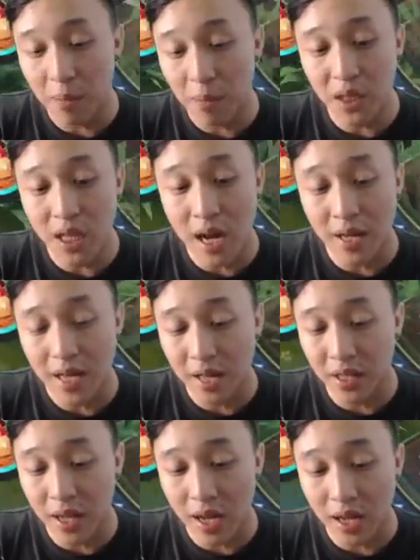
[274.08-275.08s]
tapi dia nggak
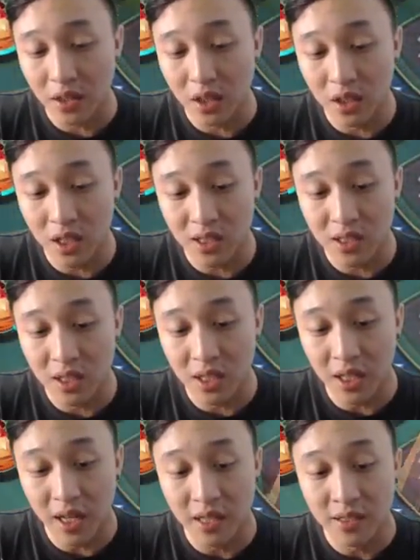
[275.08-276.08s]
nyadar akan dirinya
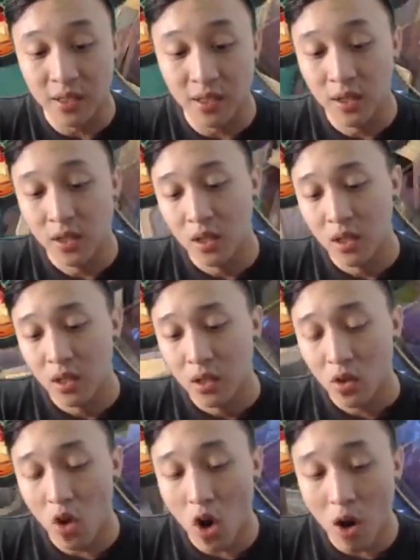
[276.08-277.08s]
sendiri guys.
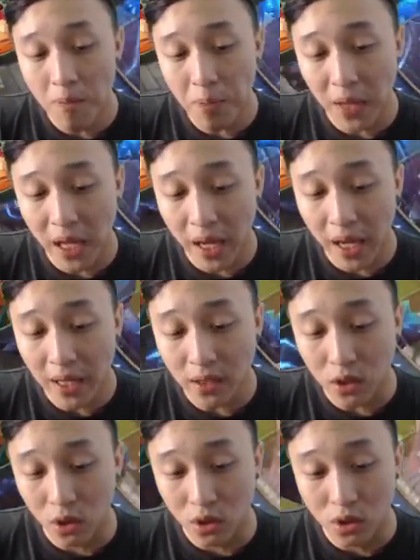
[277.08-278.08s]
Komplain
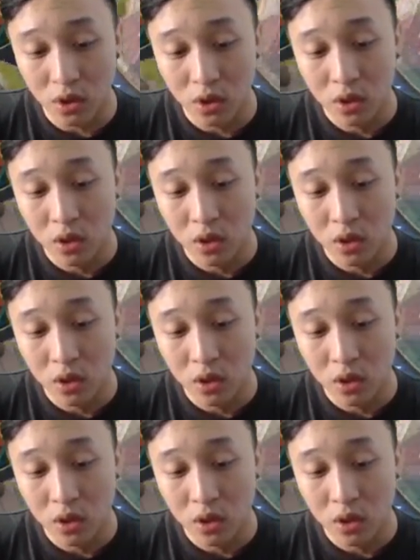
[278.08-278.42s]
terus.